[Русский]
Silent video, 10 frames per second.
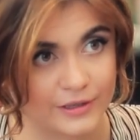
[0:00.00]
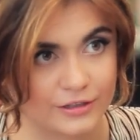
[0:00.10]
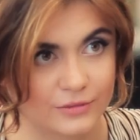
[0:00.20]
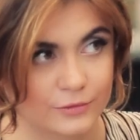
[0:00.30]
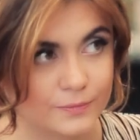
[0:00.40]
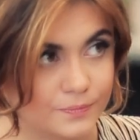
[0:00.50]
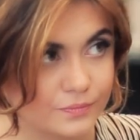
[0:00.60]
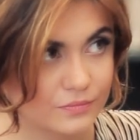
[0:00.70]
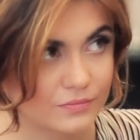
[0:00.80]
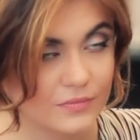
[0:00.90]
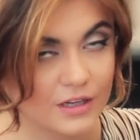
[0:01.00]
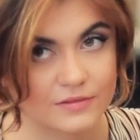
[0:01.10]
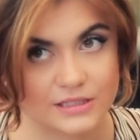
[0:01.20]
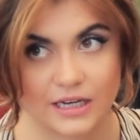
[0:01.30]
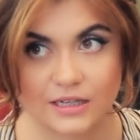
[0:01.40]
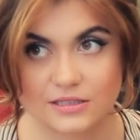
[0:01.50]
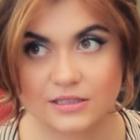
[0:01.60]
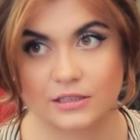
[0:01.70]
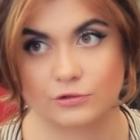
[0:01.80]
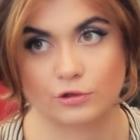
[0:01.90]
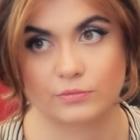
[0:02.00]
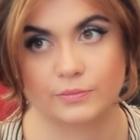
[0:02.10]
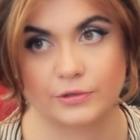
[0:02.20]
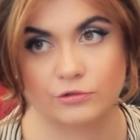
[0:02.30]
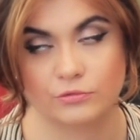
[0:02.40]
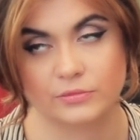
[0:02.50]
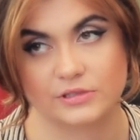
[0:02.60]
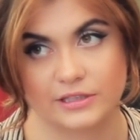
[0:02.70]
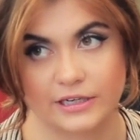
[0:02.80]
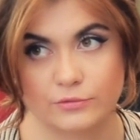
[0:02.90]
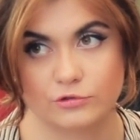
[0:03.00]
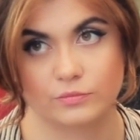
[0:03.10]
Поэтому все акции, которые мы придумаем, мы стараемся,